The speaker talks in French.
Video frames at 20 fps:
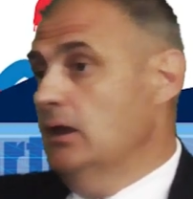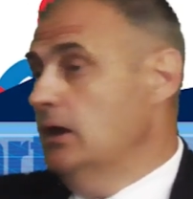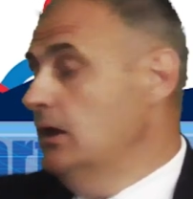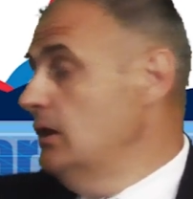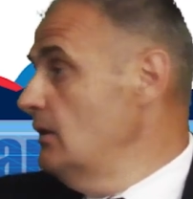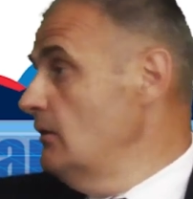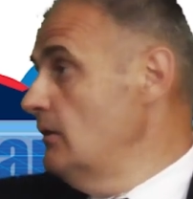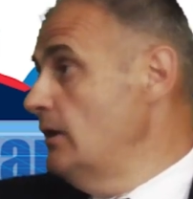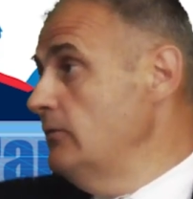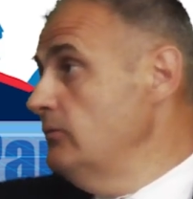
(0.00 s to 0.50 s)

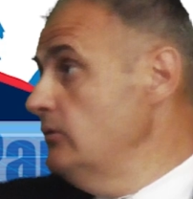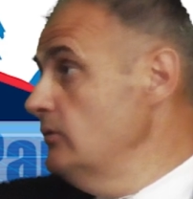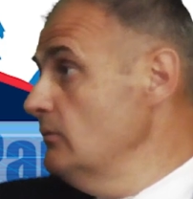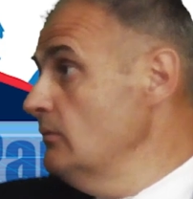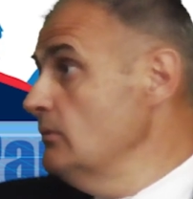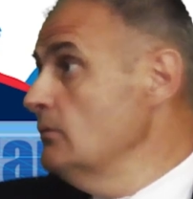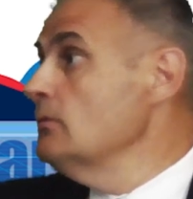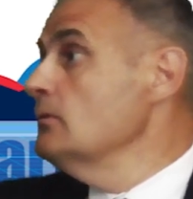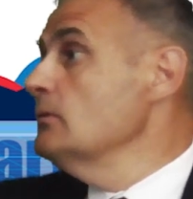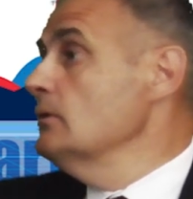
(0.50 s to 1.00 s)
Et dans
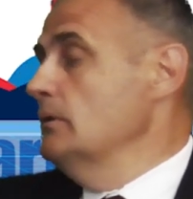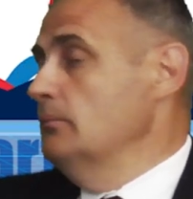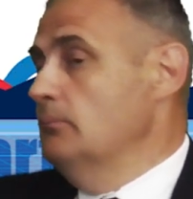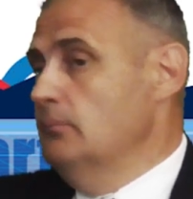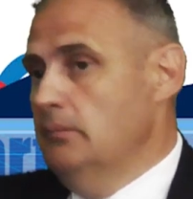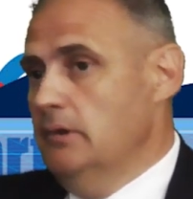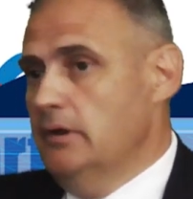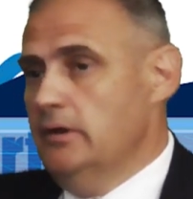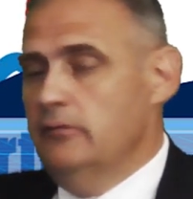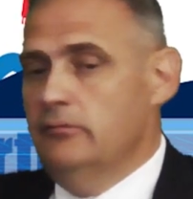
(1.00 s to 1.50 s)
l'avion,
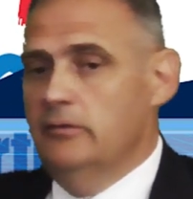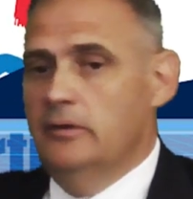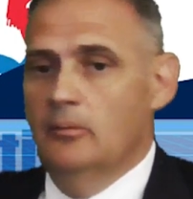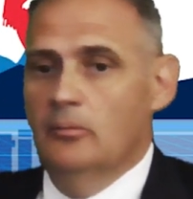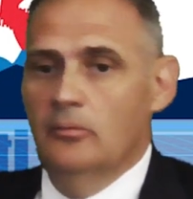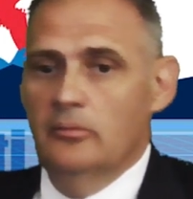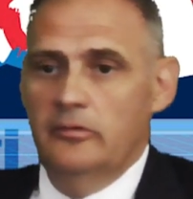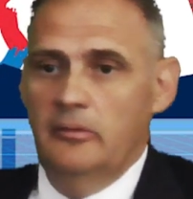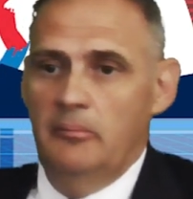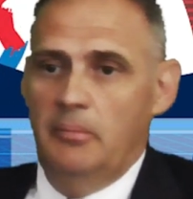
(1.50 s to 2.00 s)
bien
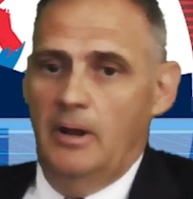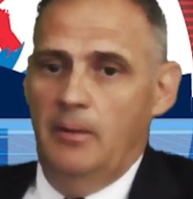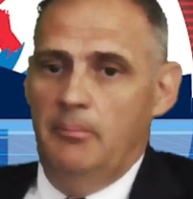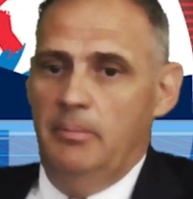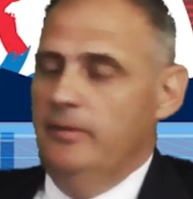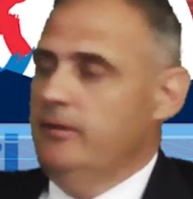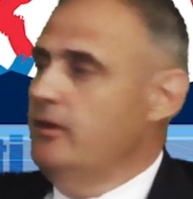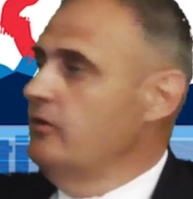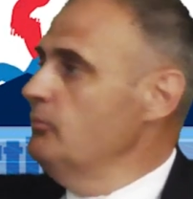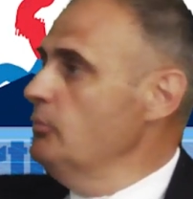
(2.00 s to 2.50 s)
évidemment, c'est pas la
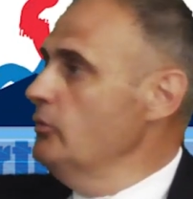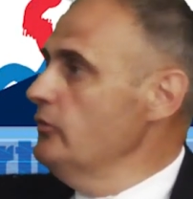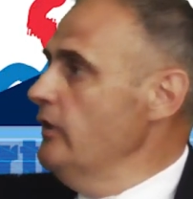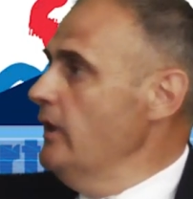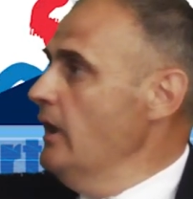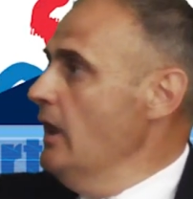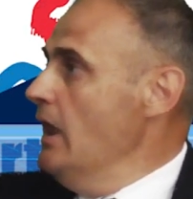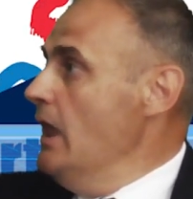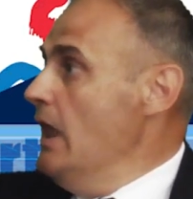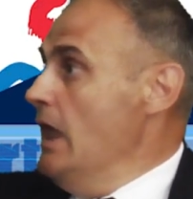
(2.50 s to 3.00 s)
peine
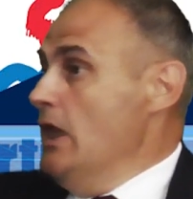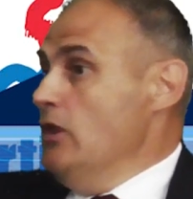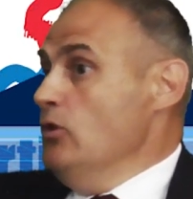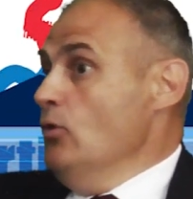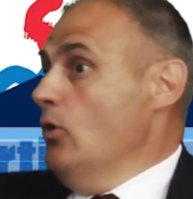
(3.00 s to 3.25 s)
d'exposer. Mm.